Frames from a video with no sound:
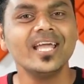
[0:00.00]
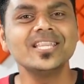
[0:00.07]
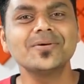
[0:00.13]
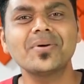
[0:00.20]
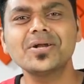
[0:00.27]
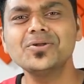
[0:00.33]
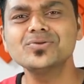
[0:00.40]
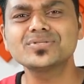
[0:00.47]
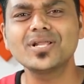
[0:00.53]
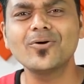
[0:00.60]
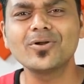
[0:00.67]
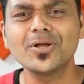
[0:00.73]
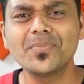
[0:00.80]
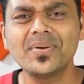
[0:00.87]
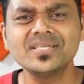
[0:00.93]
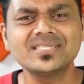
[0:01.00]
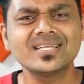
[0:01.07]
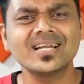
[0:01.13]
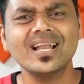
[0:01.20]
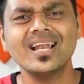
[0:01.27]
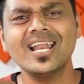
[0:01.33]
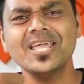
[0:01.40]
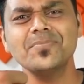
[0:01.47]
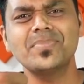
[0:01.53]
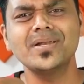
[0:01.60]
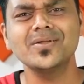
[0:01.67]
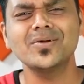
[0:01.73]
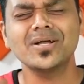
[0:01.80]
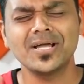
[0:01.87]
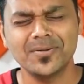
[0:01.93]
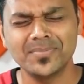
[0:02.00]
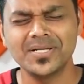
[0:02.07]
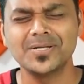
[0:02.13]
இந்த மாதிரி நியூஸ் எல்லாம் உங்களுக்கு பிடிச்சிருக்குன்னா லைக் பண்ணிக்கோங்க